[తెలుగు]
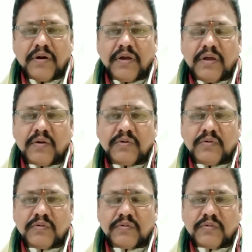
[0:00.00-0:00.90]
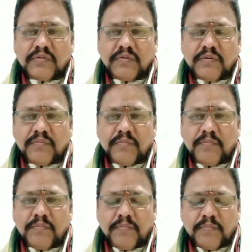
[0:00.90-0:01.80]
ఈరోజు
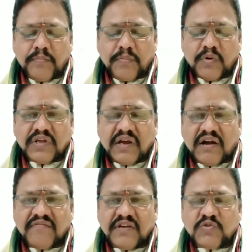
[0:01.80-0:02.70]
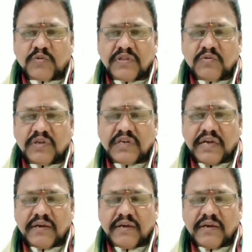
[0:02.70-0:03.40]
పోతన కావ్య దృక్పథం గురించి